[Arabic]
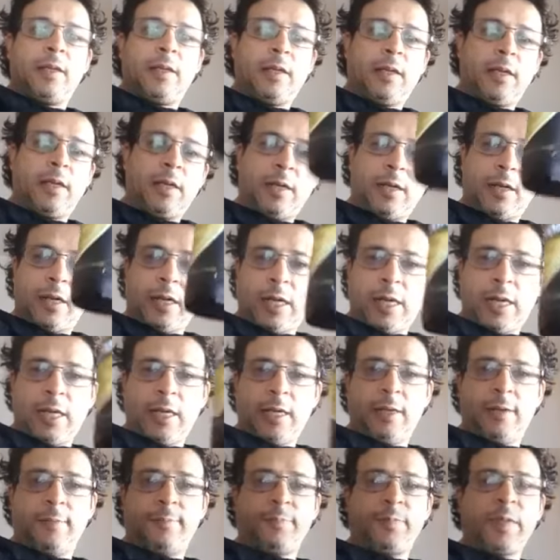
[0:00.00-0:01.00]
آه،, آه
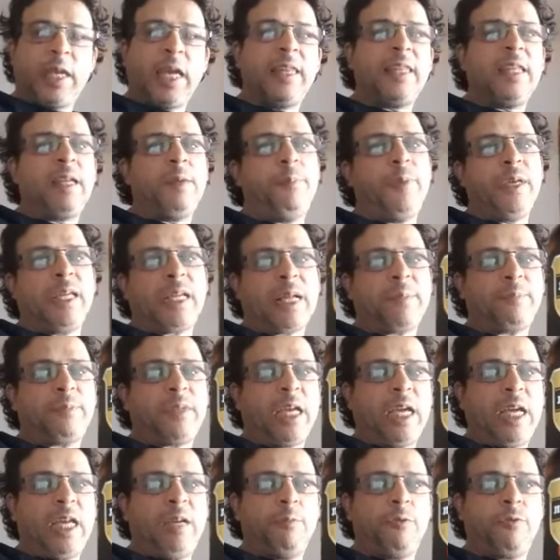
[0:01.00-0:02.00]
هاي هذه البيرة
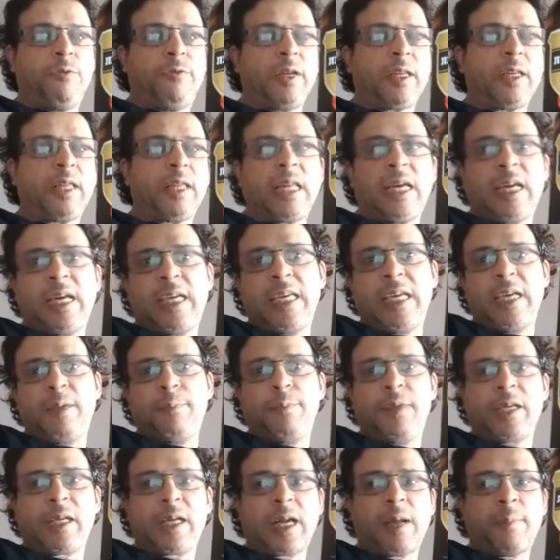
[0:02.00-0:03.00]
نتاعي المفضلة هي
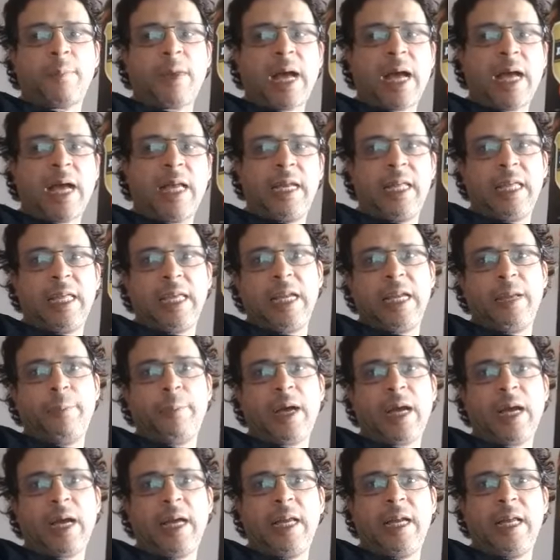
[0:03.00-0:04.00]
بيرة محلية لا
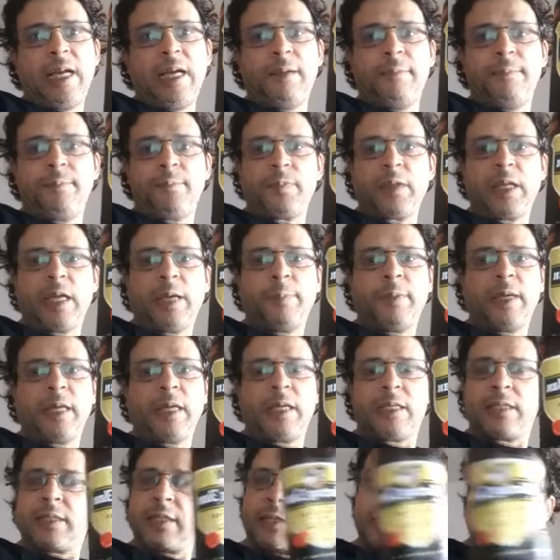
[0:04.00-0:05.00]
محالة أما
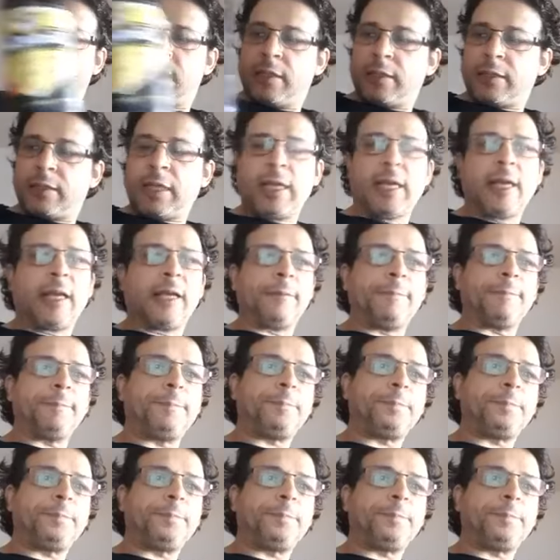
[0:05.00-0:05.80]
ياسر طيار